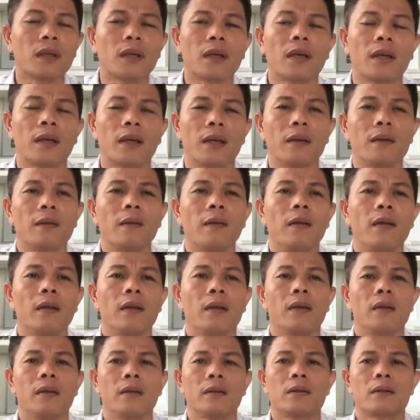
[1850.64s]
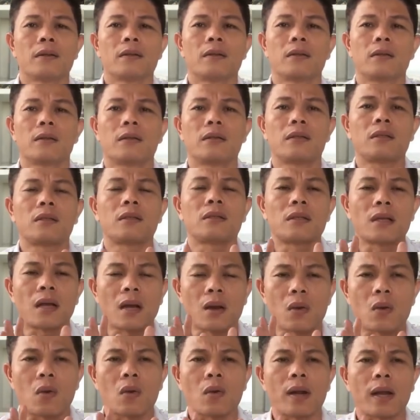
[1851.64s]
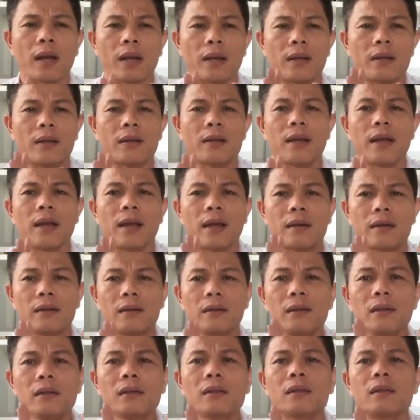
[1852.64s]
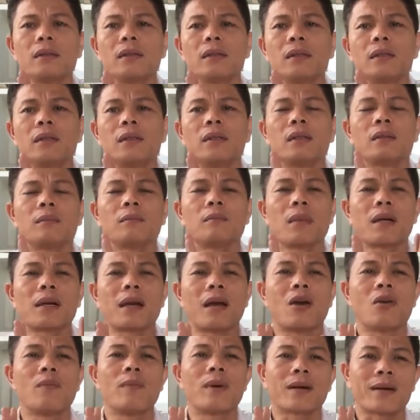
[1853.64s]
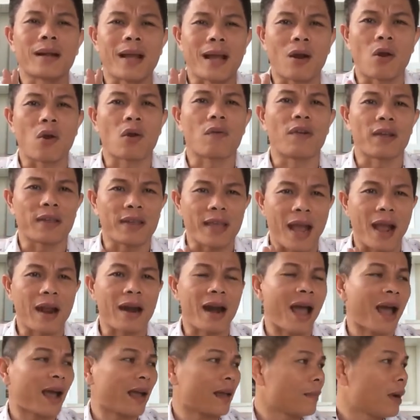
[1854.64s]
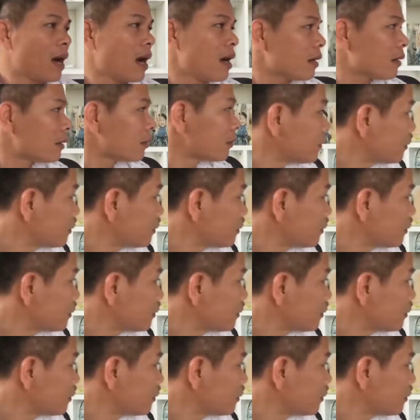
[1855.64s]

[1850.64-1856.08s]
à sau này nhà nước bắt đầu mới ra luật mà chặn lại bớt